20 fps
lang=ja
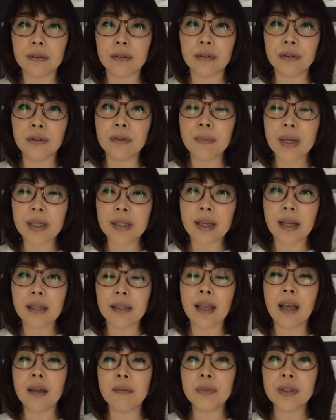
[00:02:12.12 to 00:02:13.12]
有名な
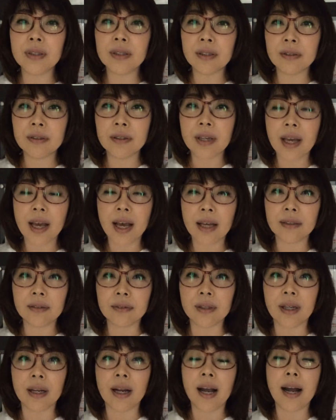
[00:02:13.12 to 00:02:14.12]
タイムズスクエアと
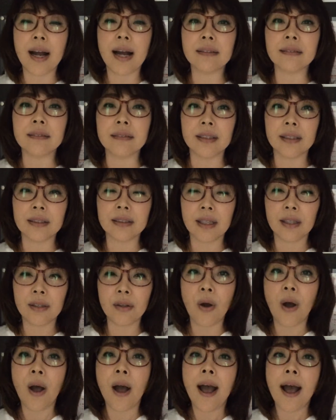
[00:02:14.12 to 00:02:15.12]
かがあるんですけ
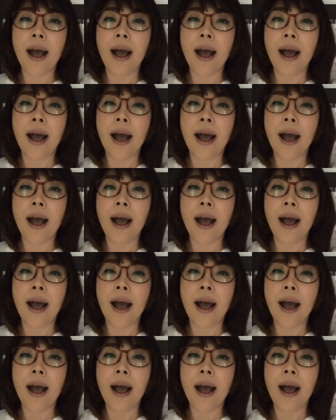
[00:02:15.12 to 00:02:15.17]
ど、